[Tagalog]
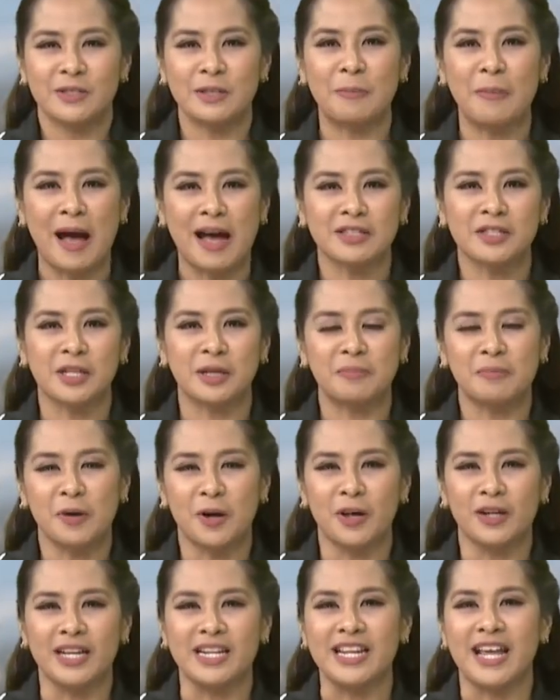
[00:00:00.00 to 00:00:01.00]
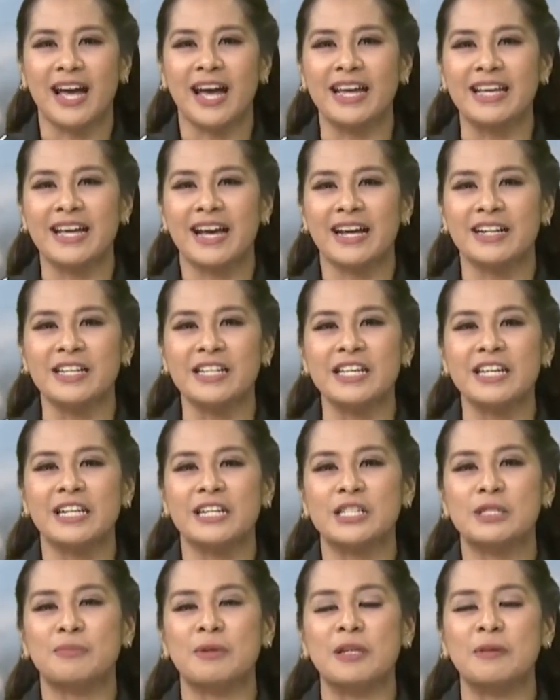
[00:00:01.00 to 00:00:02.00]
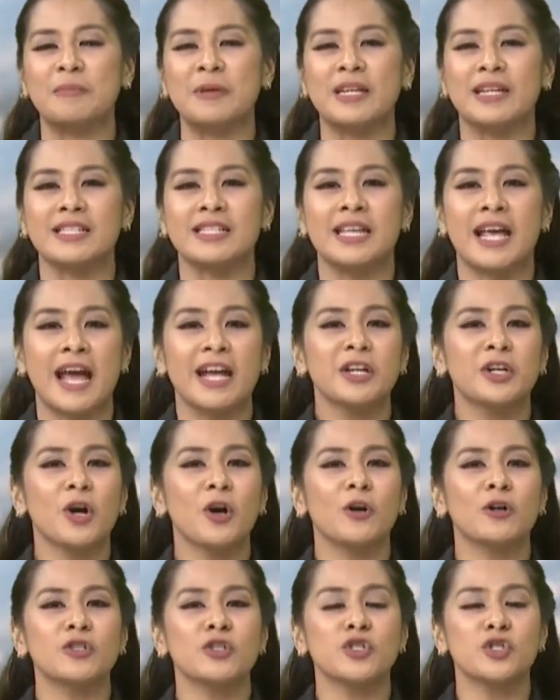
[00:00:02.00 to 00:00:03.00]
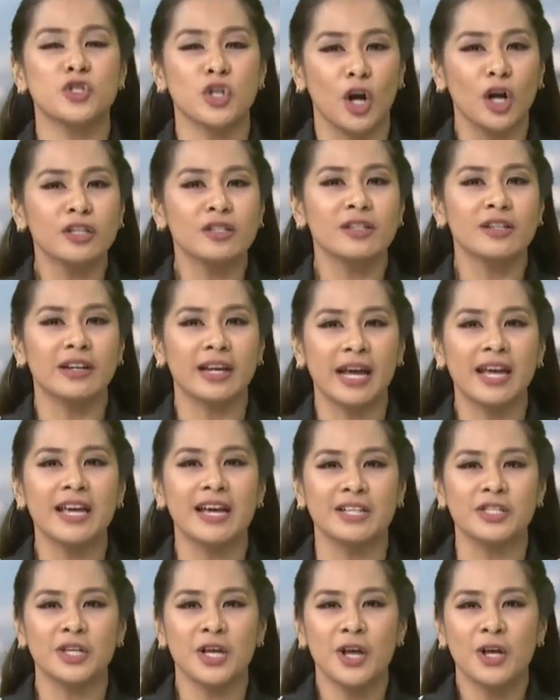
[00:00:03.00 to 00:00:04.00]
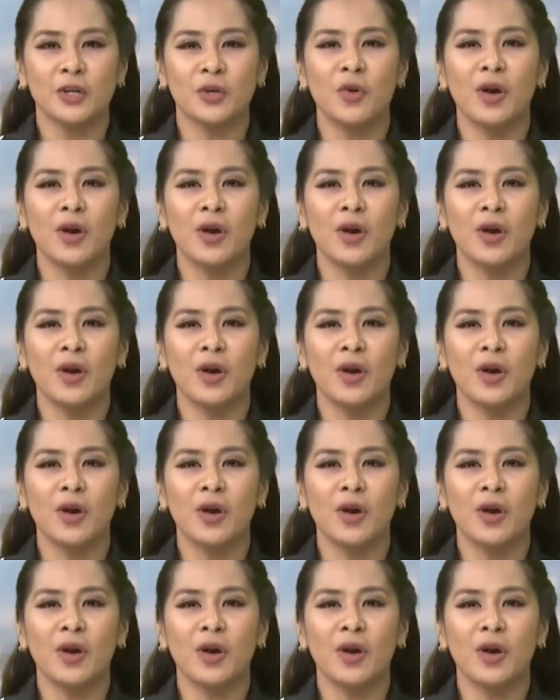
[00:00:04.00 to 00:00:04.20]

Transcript: Sa basketball, inihayag ni Gilas Pilipinas head coach Chot Reyes